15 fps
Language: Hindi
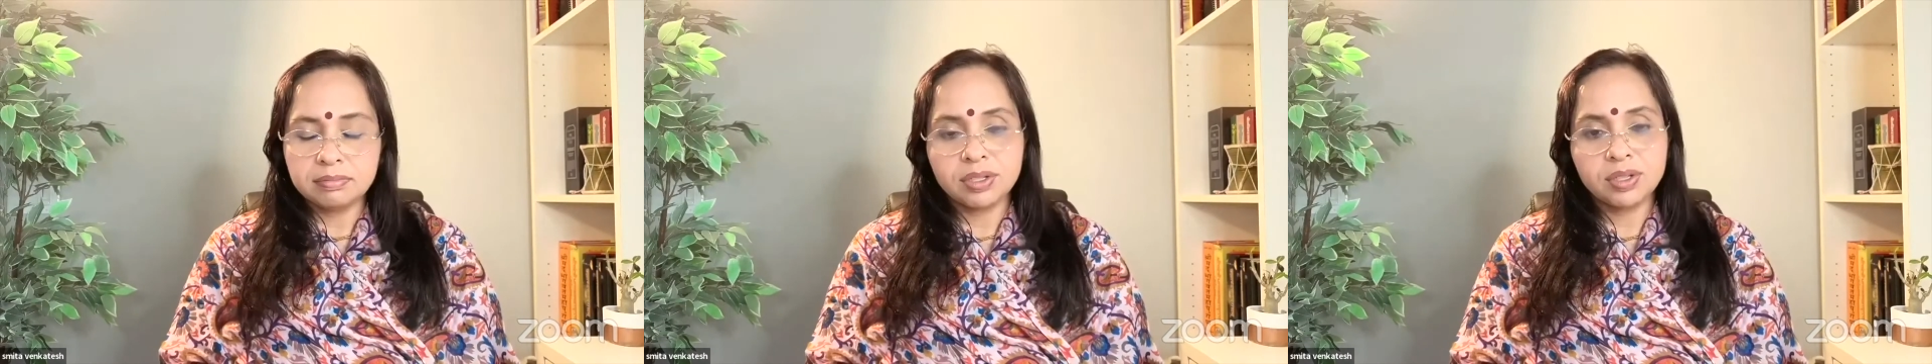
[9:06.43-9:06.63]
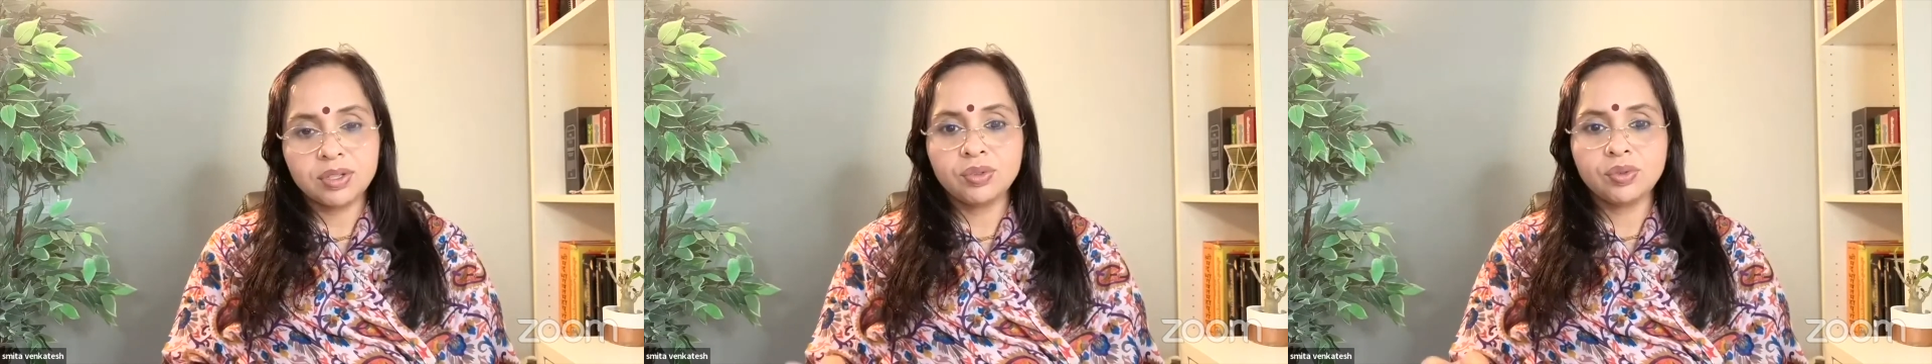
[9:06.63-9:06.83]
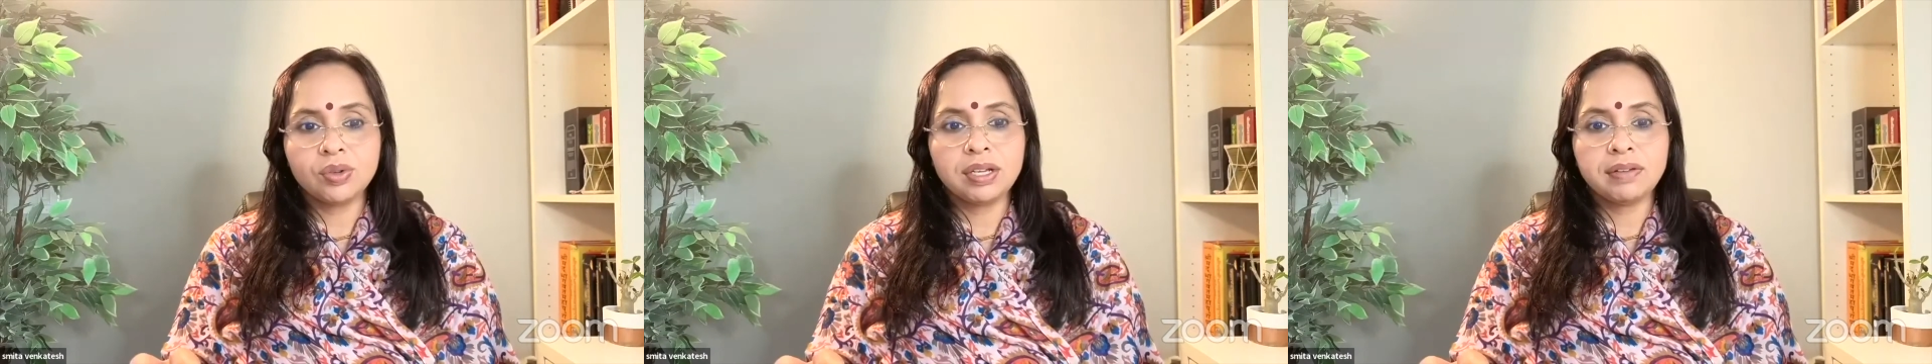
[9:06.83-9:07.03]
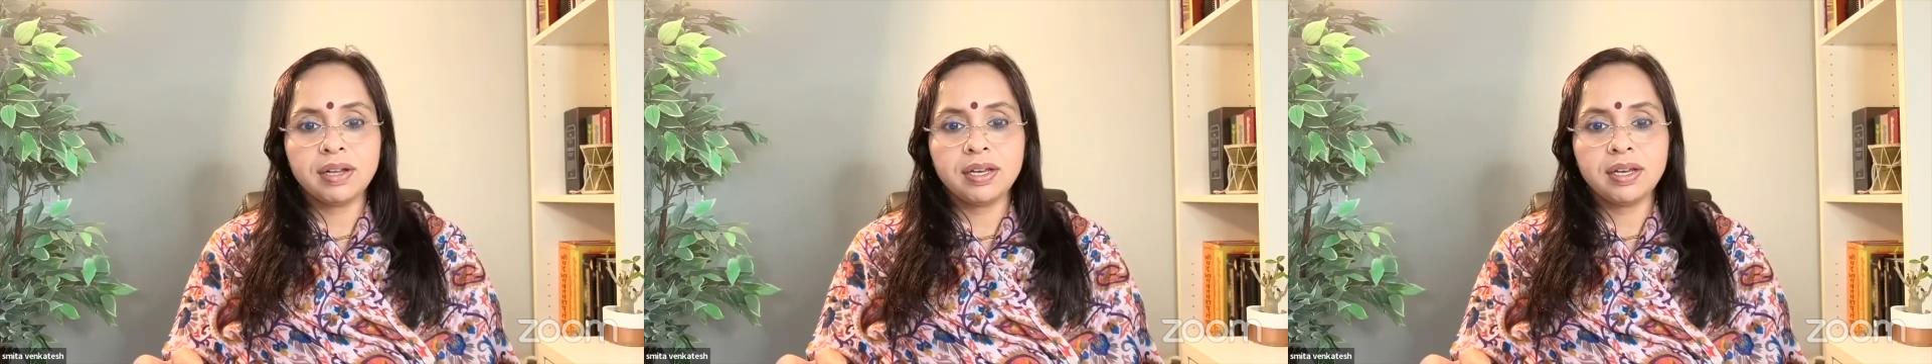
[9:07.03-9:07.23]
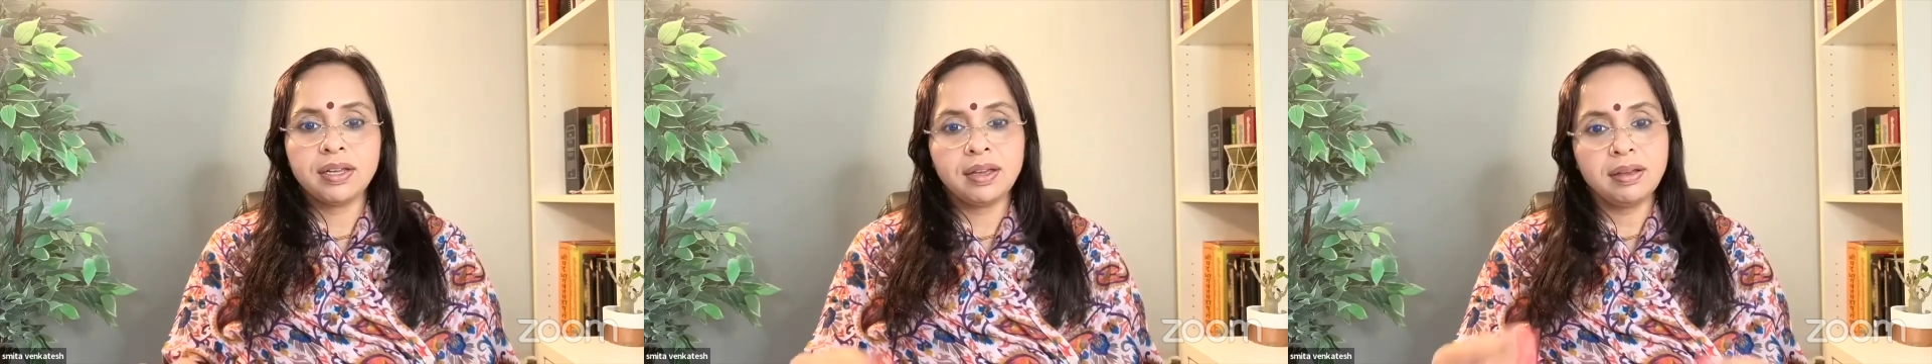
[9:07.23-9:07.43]
मृत्यु होने
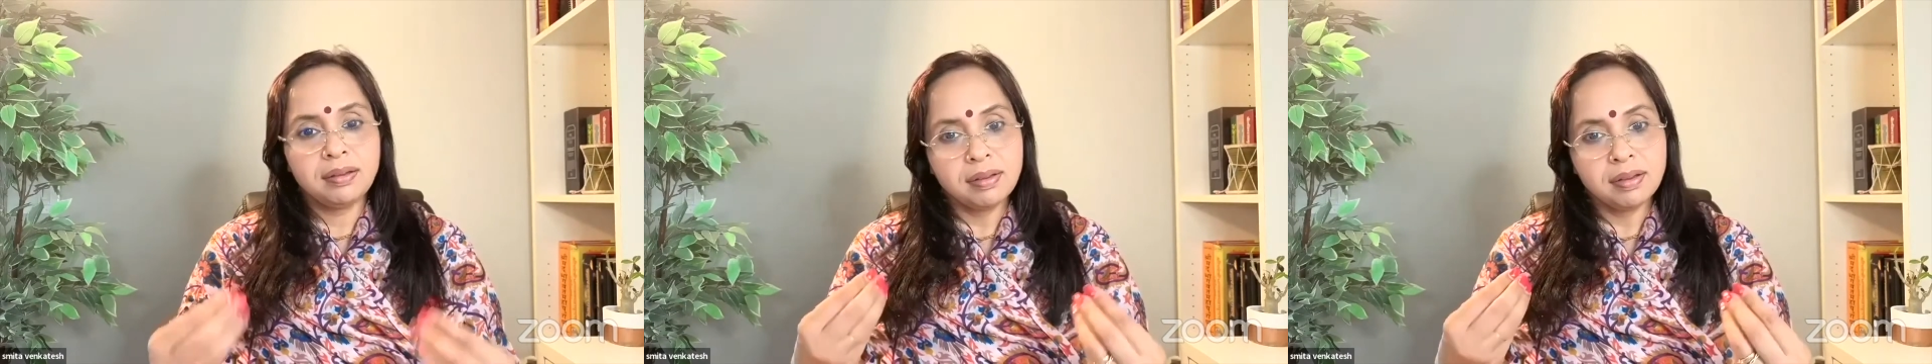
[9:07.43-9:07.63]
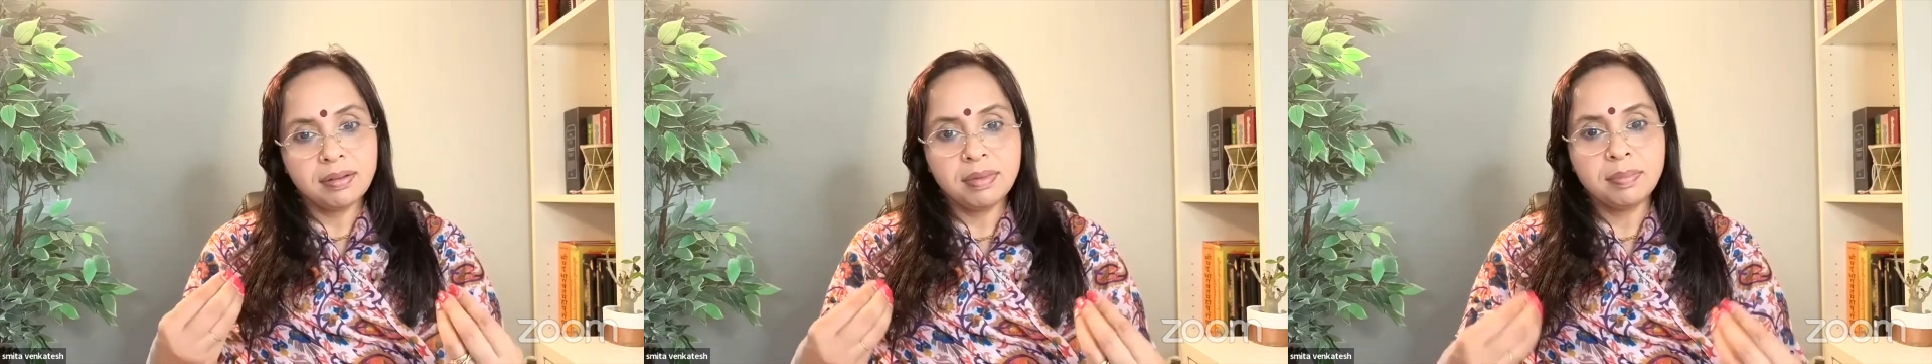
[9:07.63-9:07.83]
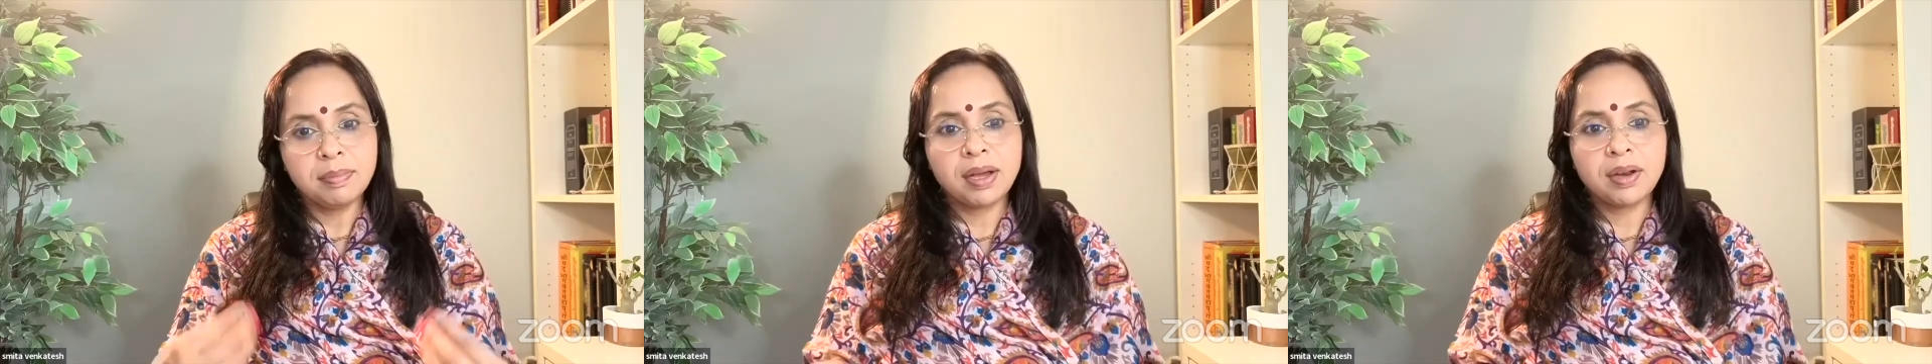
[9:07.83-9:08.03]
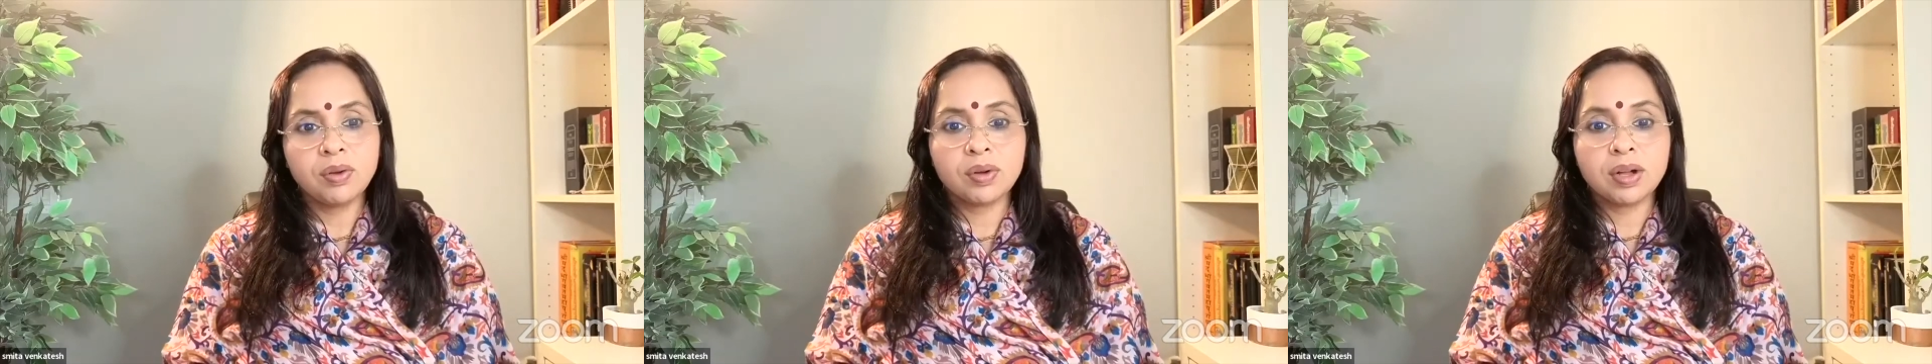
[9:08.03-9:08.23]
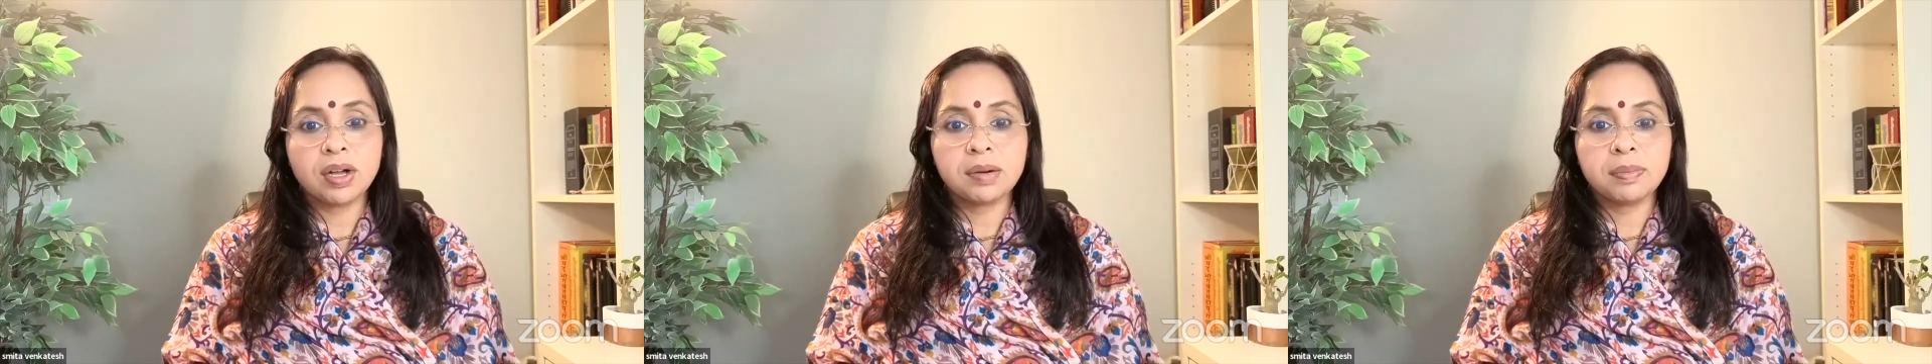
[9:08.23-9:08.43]
वाली है
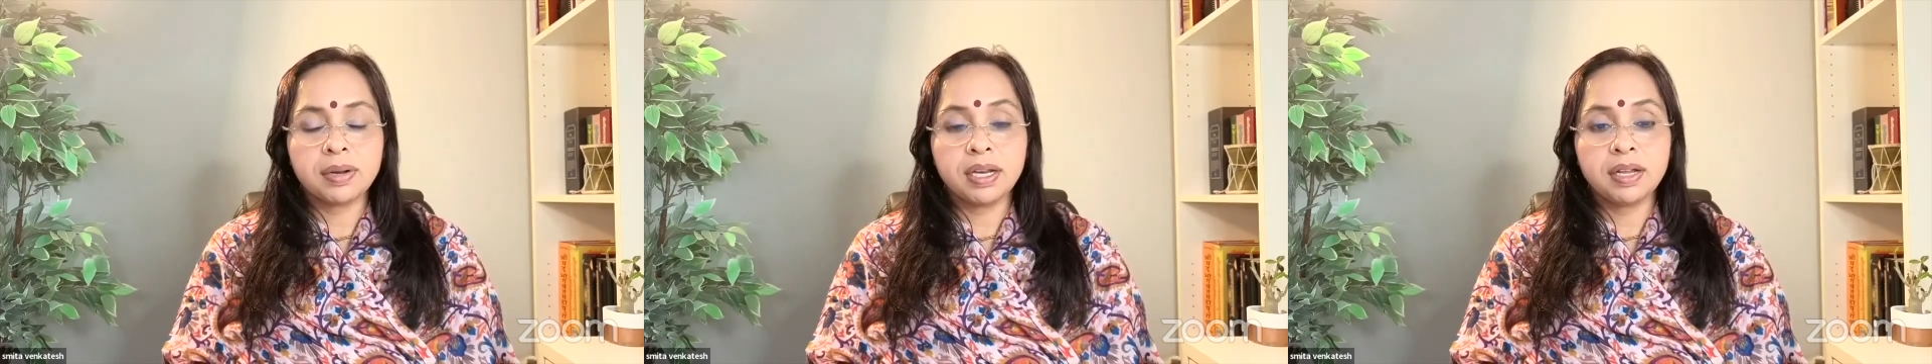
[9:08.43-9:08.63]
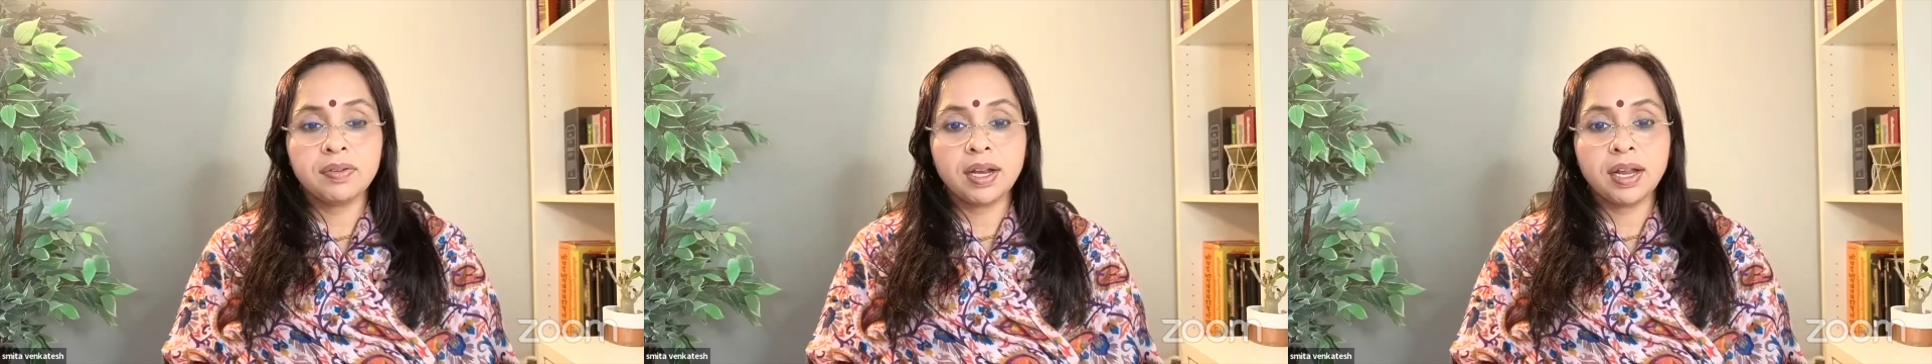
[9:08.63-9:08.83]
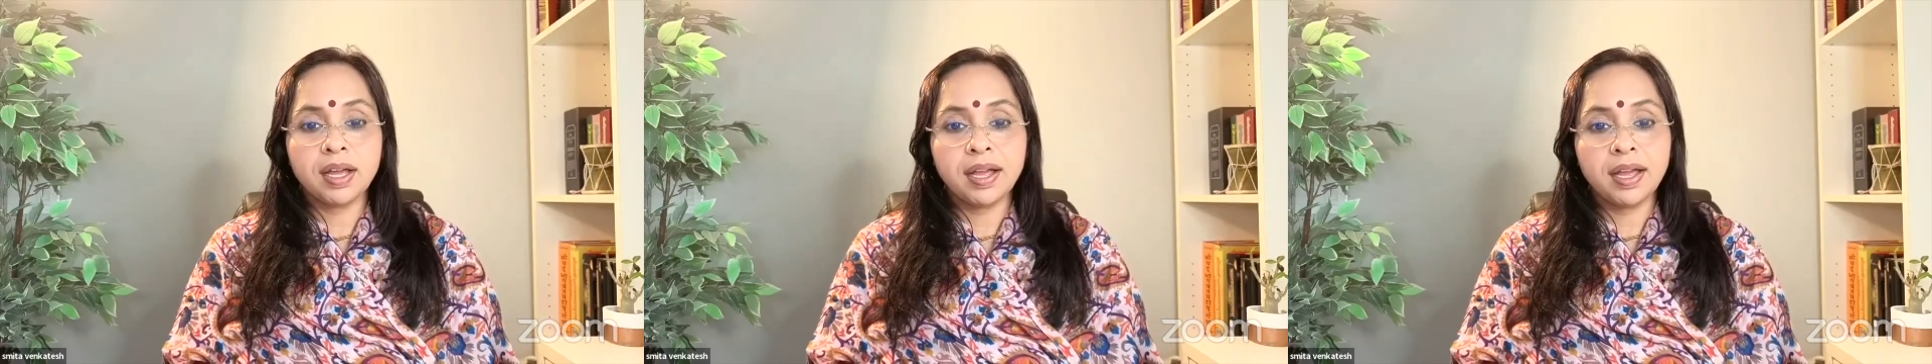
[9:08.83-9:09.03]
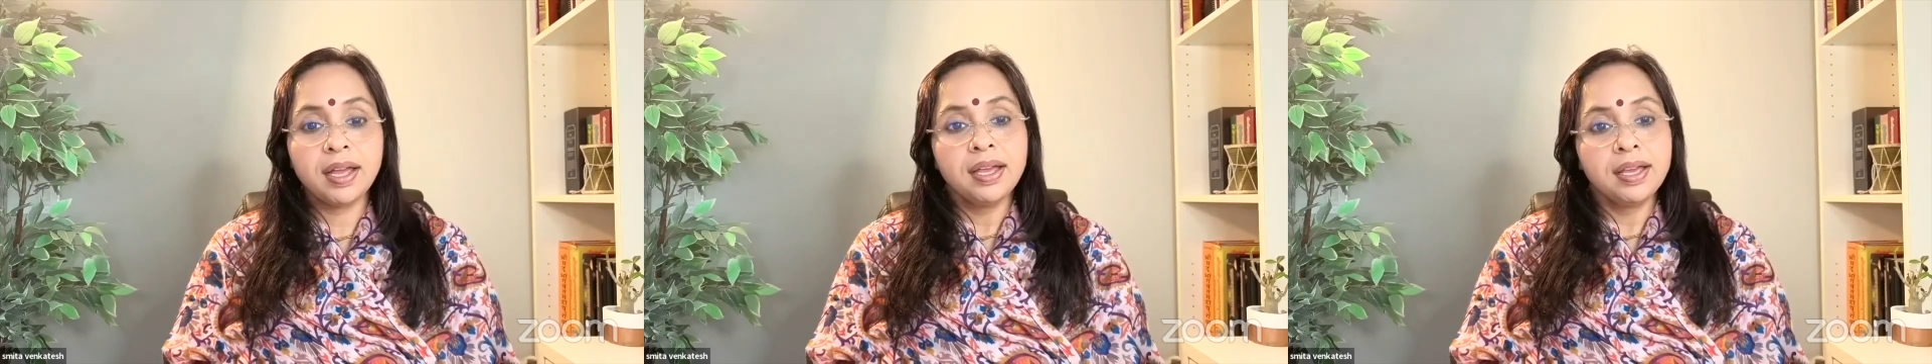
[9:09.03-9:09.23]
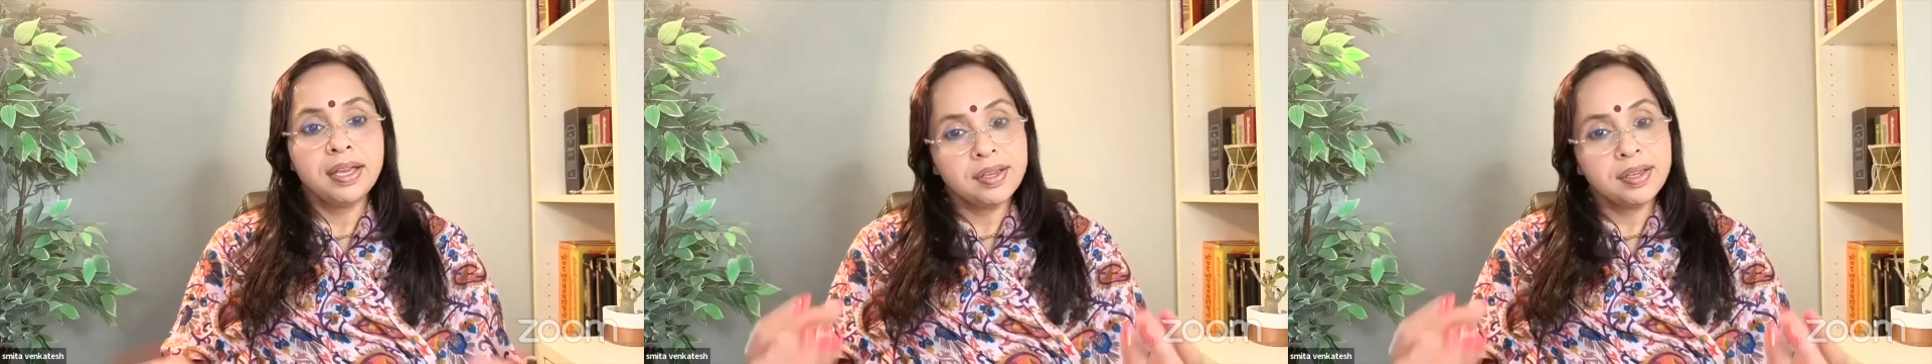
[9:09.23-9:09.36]
बीमारियों का घर बनने वाला है